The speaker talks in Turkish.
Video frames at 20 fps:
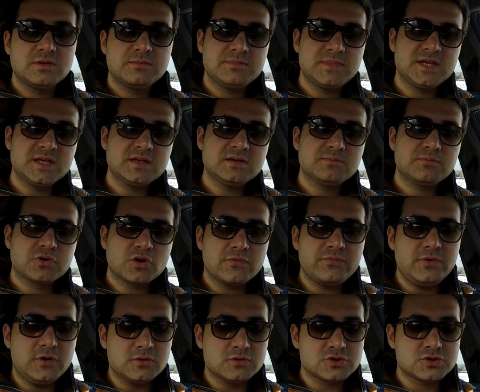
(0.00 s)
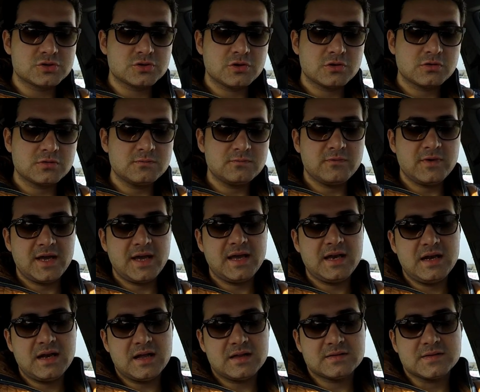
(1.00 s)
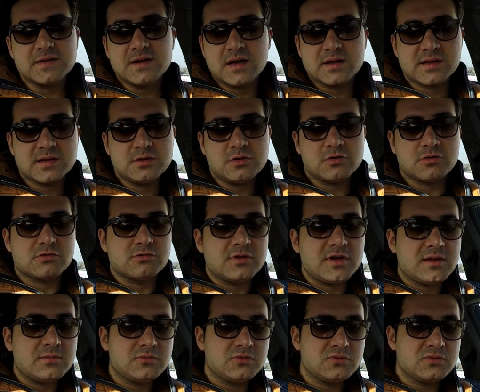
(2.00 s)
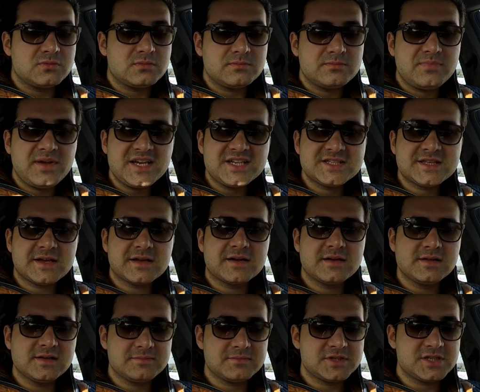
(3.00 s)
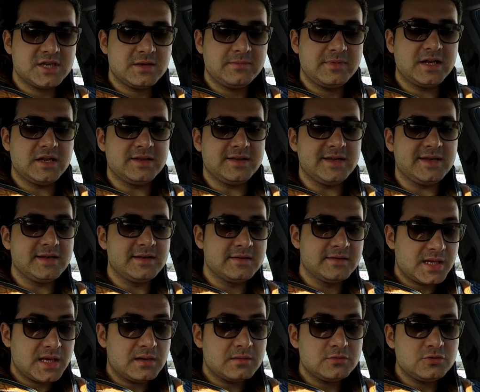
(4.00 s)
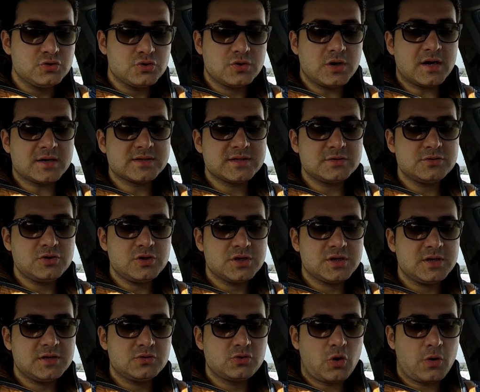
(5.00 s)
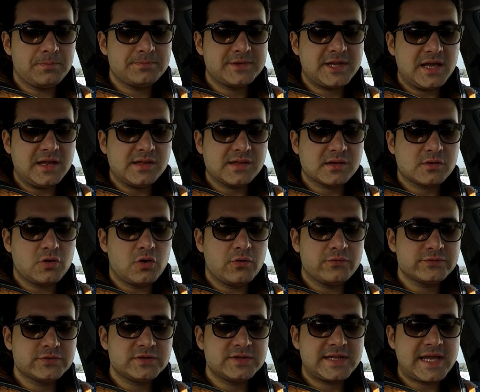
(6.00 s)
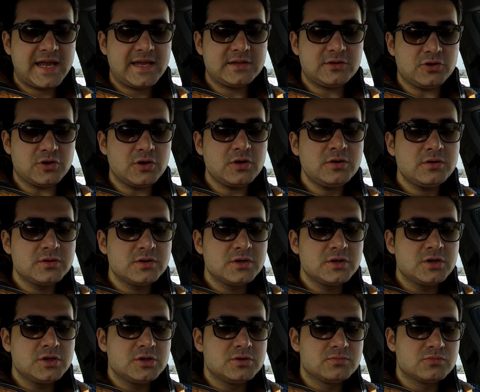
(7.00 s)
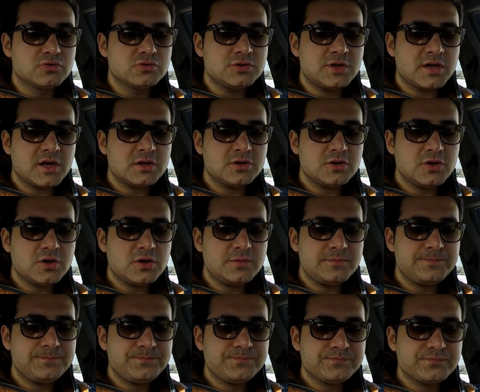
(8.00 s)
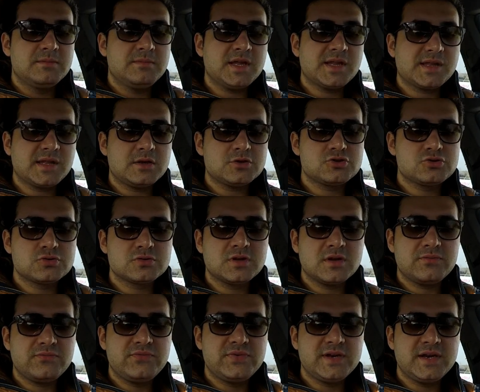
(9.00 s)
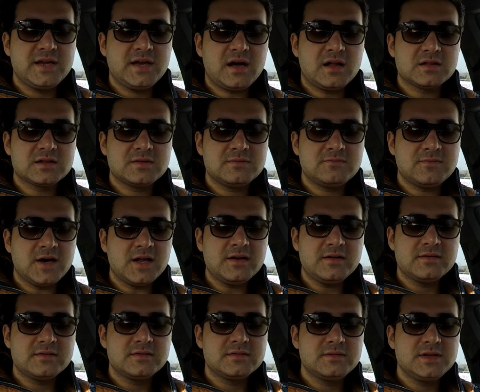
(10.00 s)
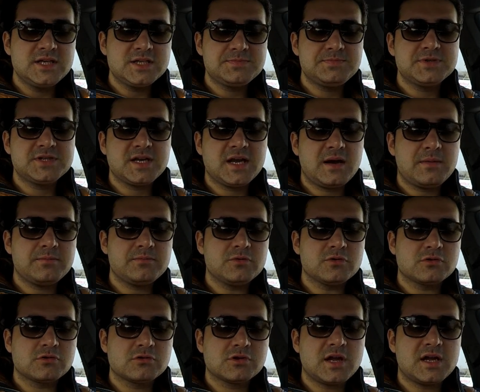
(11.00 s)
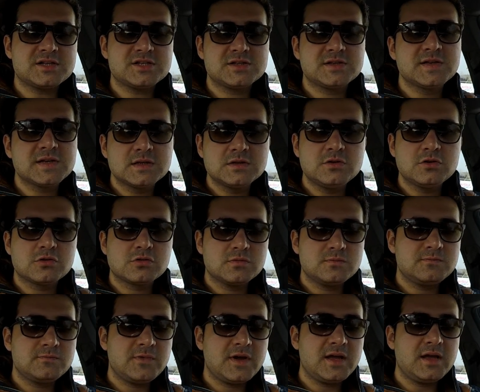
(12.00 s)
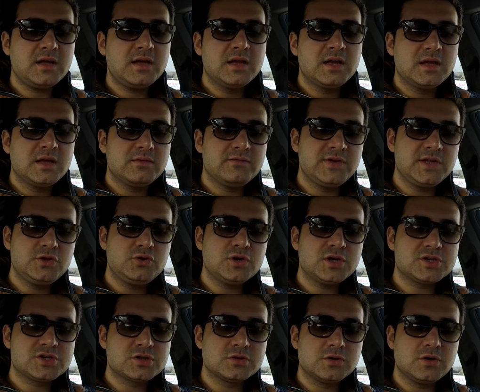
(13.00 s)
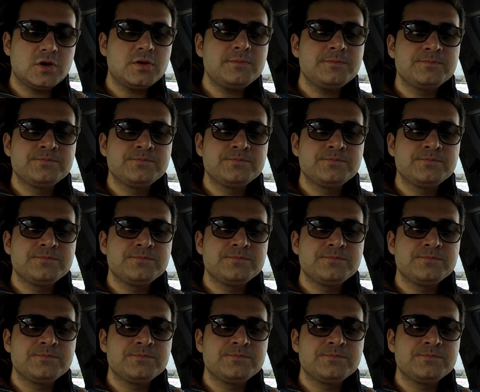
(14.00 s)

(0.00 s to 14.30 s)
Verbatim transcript: Bir profil oluşturuyorsun ve 50 altın kazanıyorsun. Yani bu 5 dakikalık bir şey bile değil. Mesela yukarıda diyor ki top task of the day diyor. Bunlara diyor mesela şurada free altın var. Hiçbir şey yapmıyorsun. Sadece tıklıyorsun ve video açılıyor.